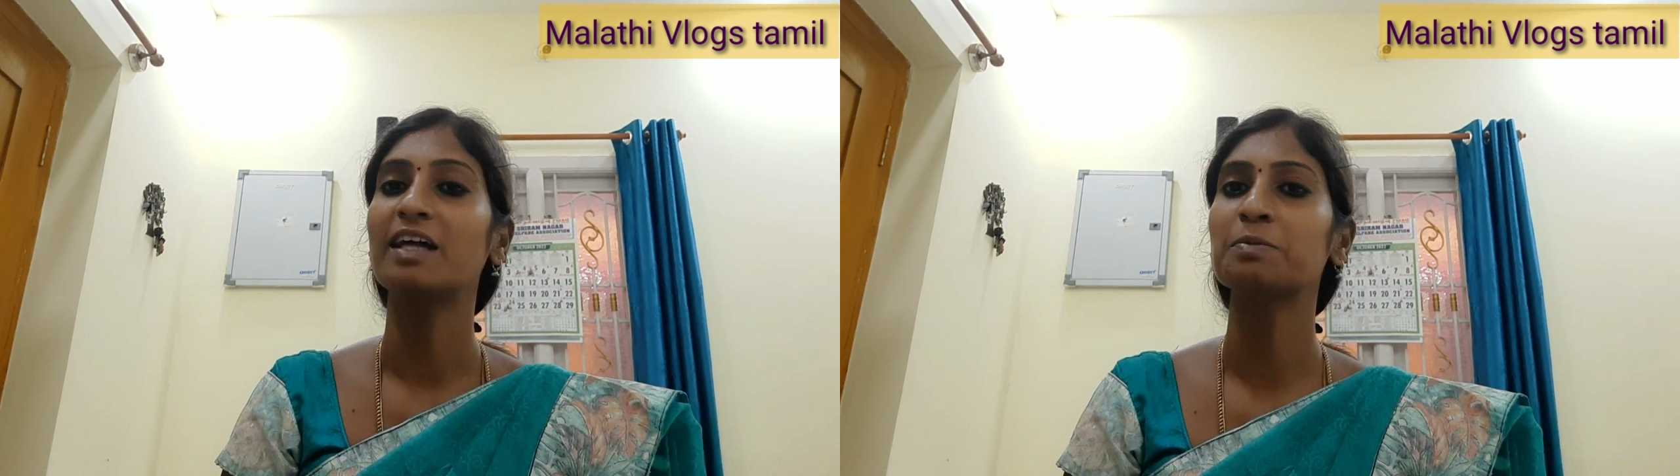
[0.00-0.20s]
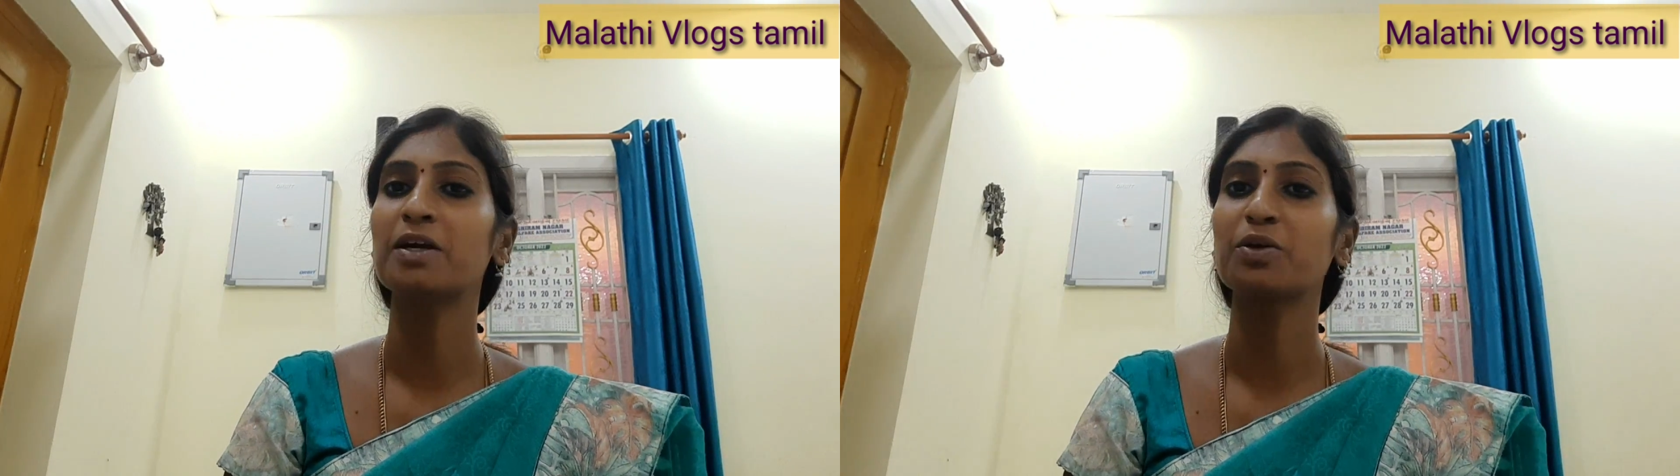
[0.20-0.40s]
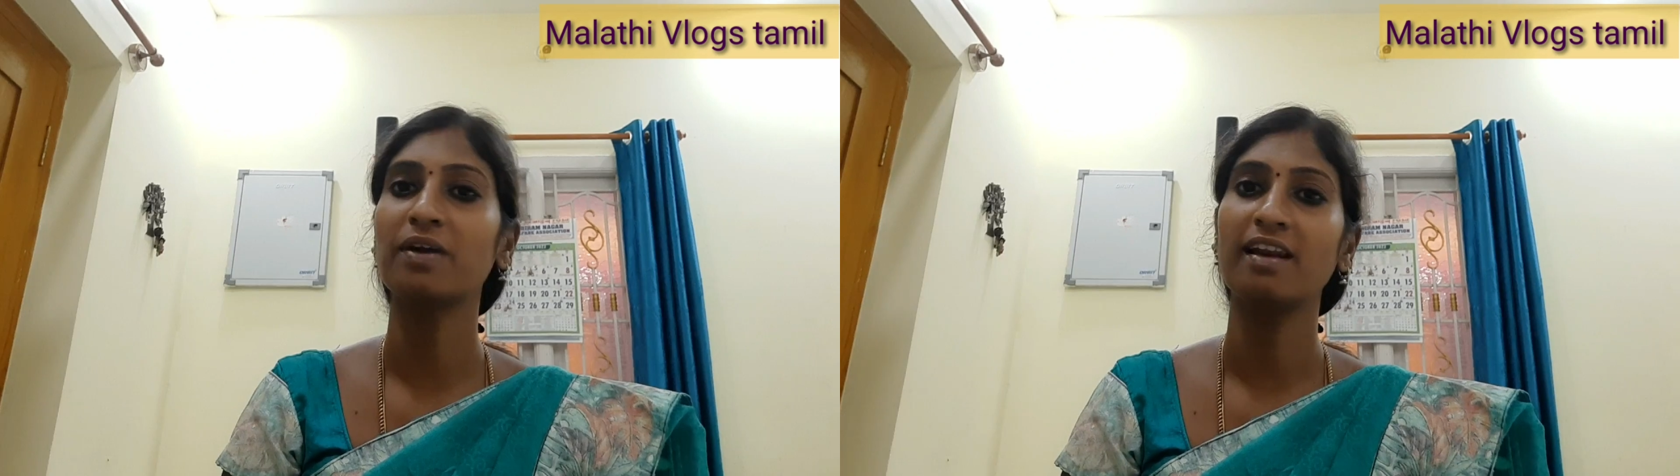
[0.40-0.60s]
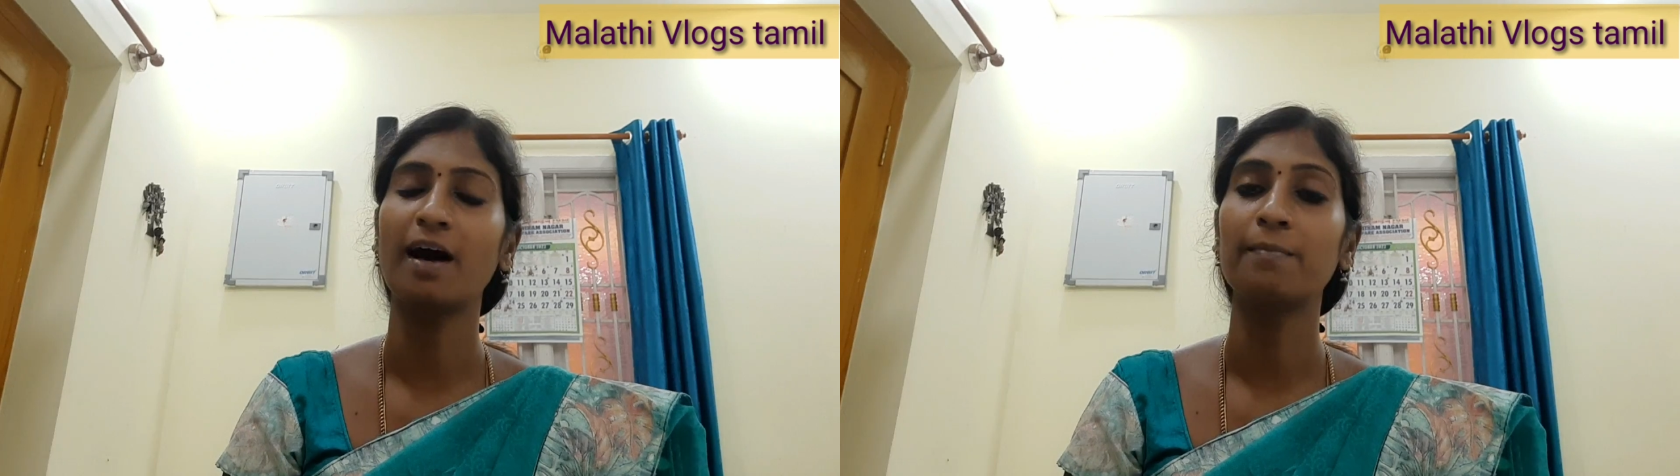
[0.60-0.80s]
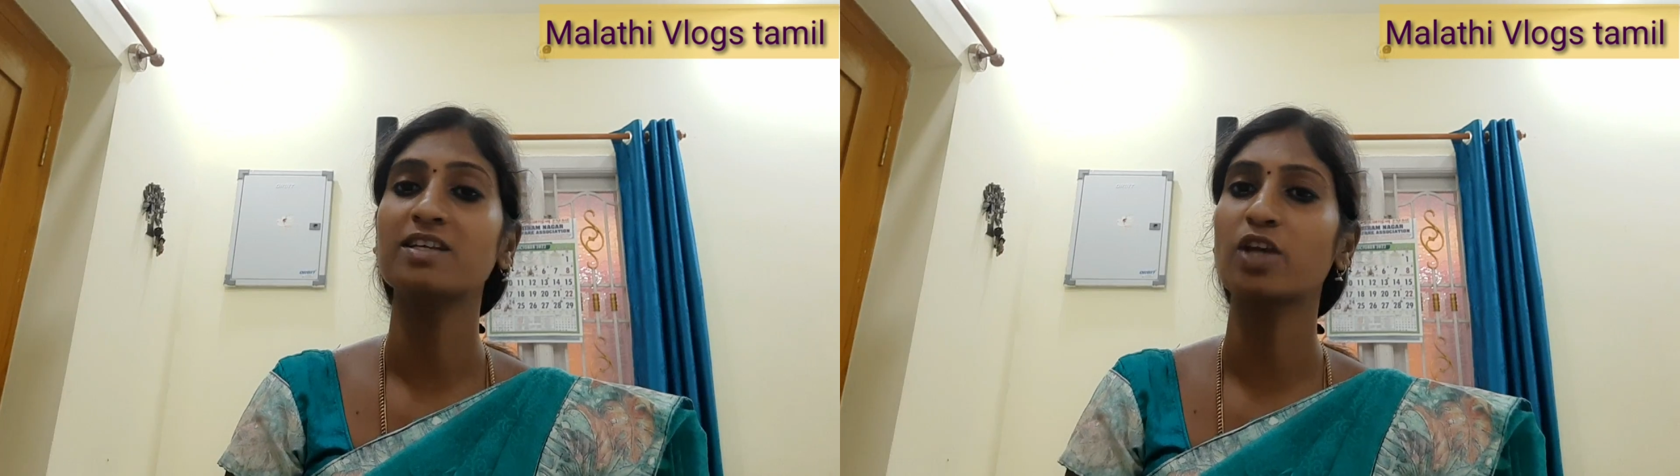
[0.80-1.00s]
அது மட்டும்
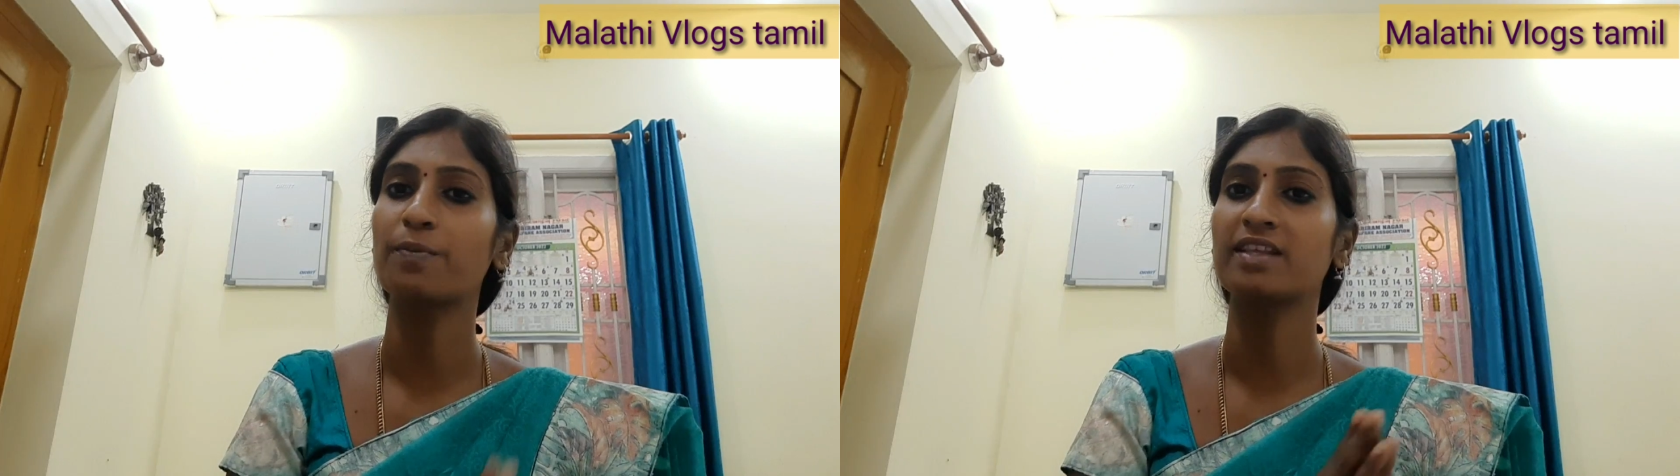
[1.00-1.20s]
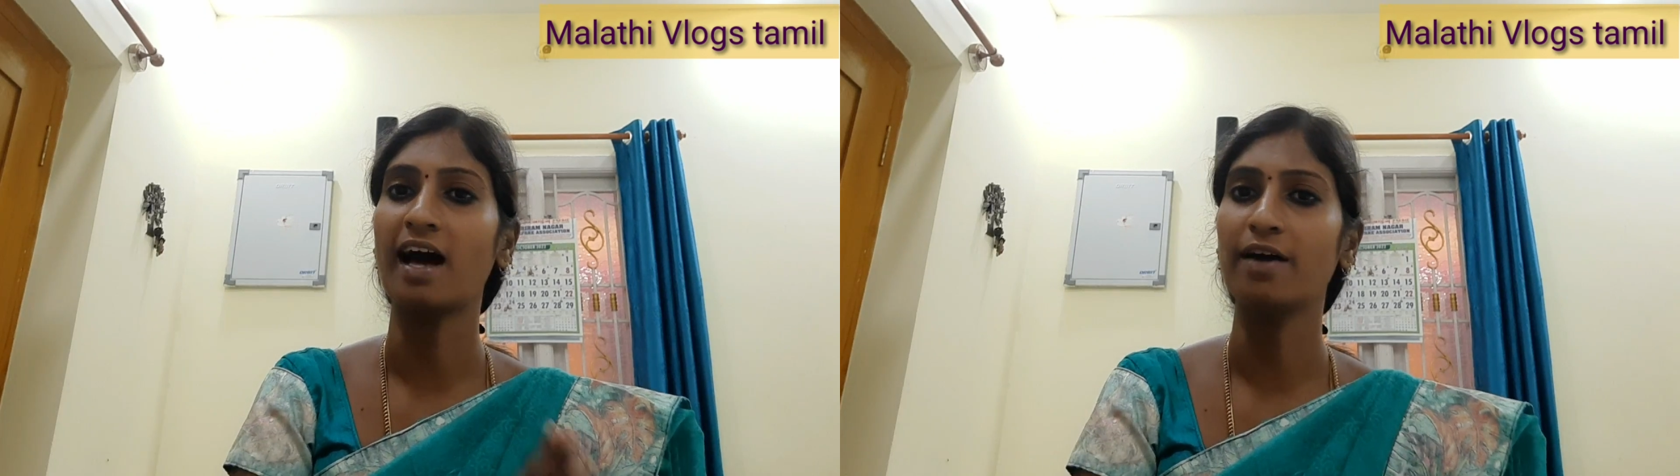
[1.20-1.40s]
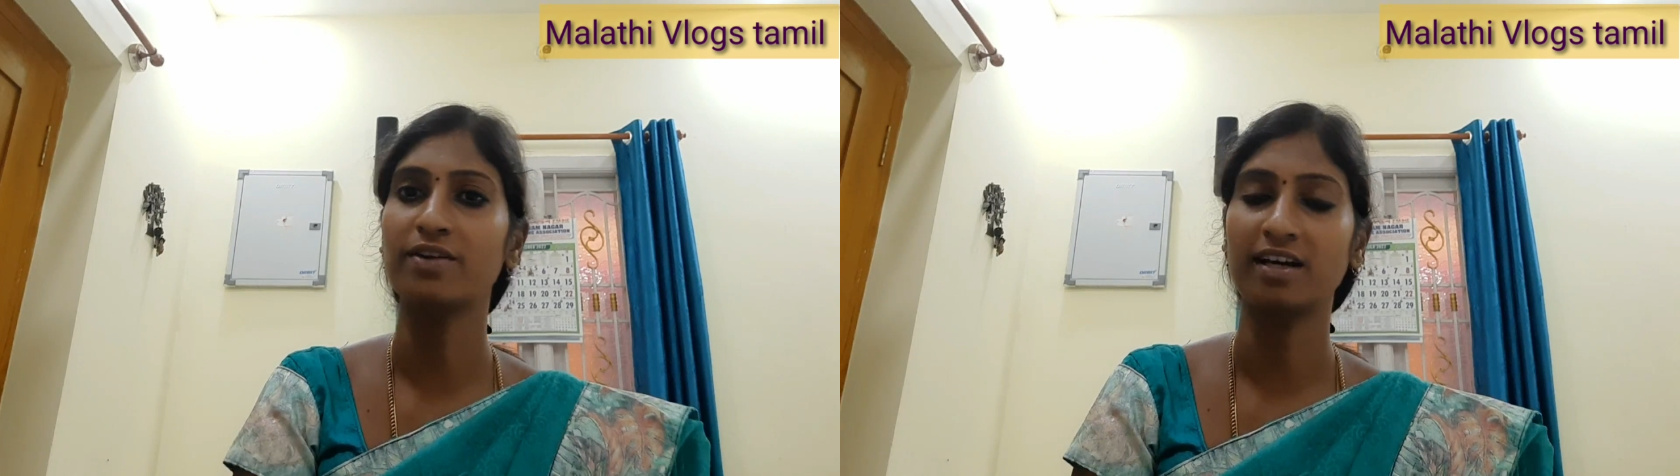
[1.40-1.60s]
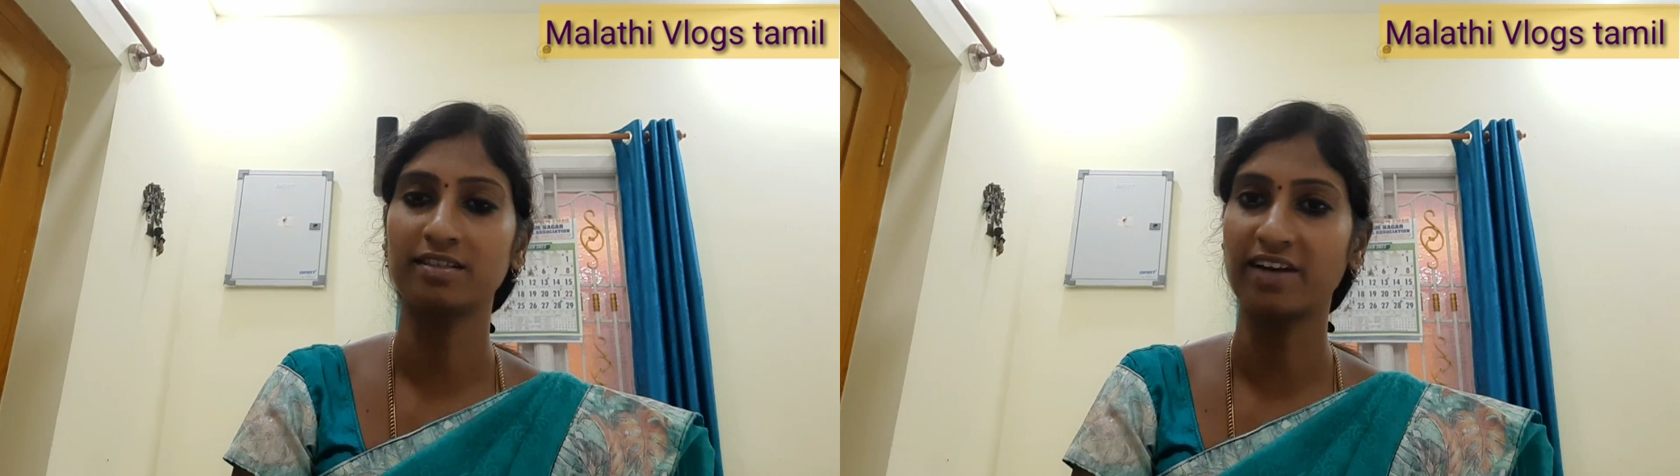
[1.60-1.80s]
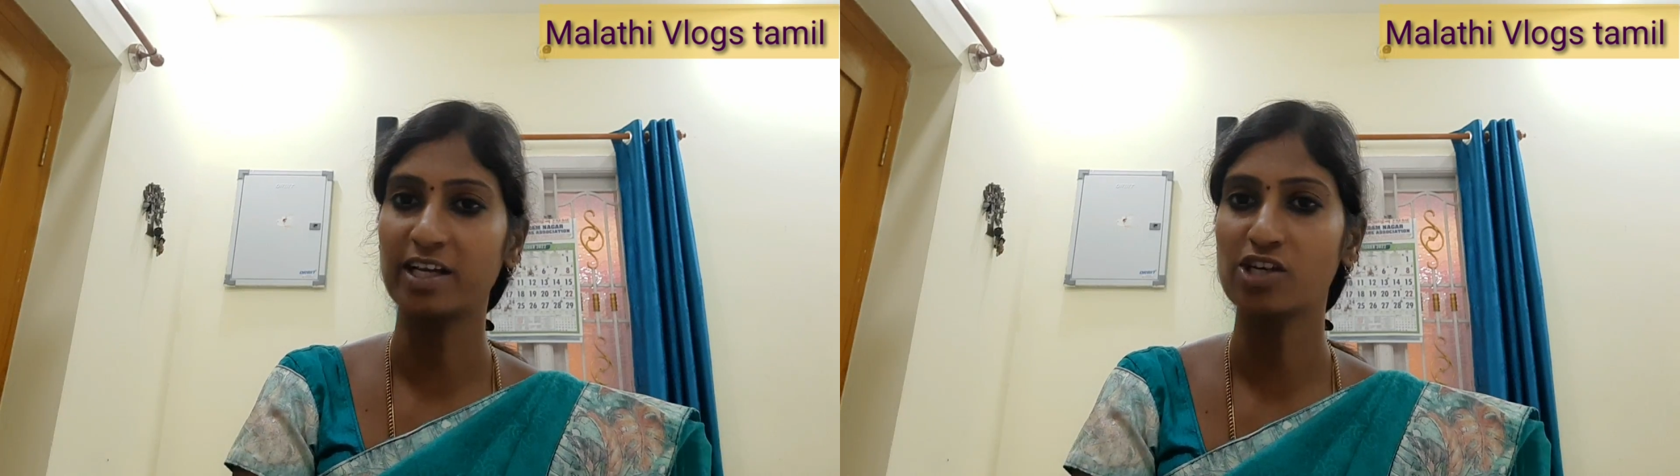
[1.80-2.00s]
இல்லாமல் ஸோ இப்போ இந்த ஆப்
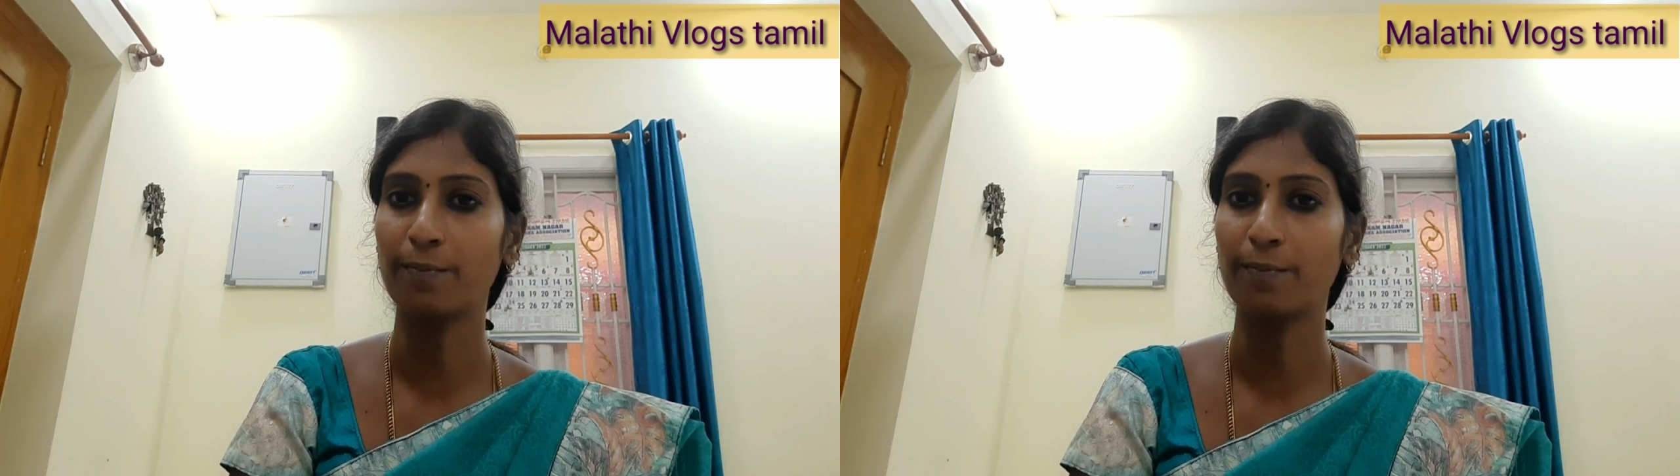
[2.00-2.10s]
அந்த ட்ரை